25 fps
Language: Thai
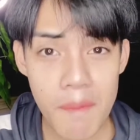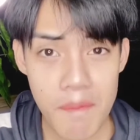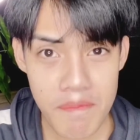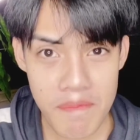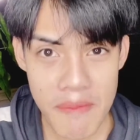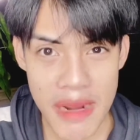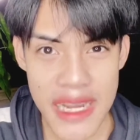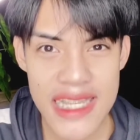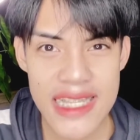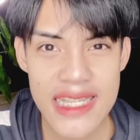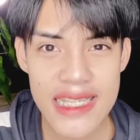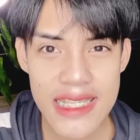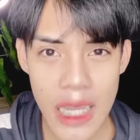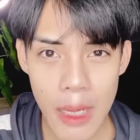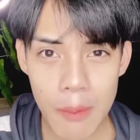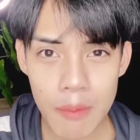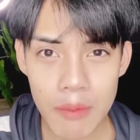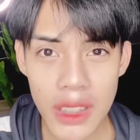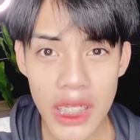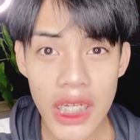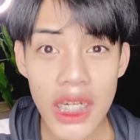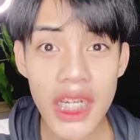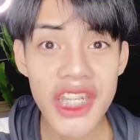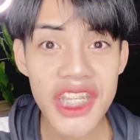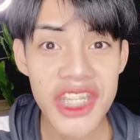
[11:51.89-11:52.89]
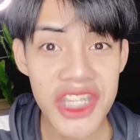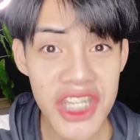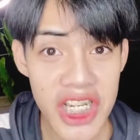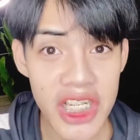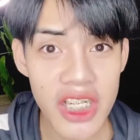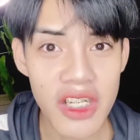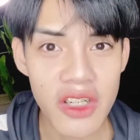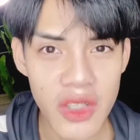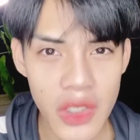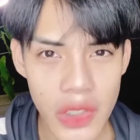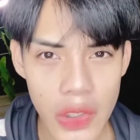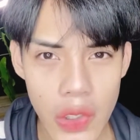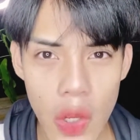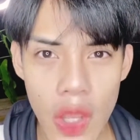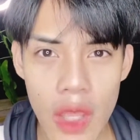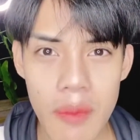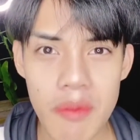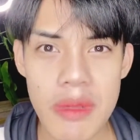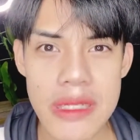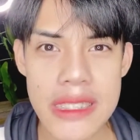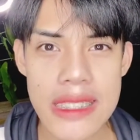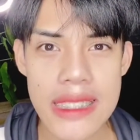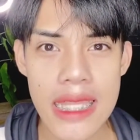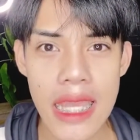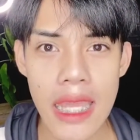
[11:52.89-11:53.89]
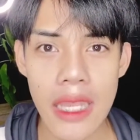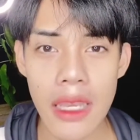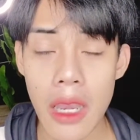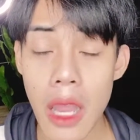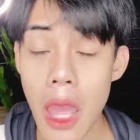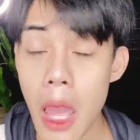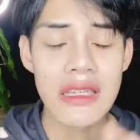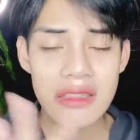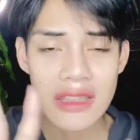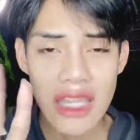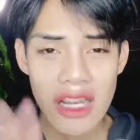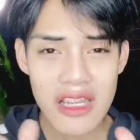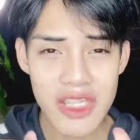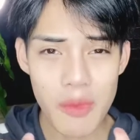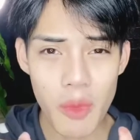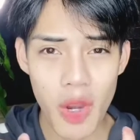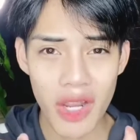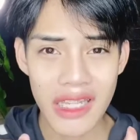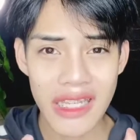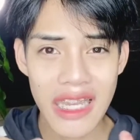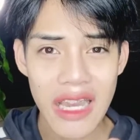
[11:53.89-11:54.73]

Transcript: ไม่ช้าเลย100%ต้าก็จะบอกเล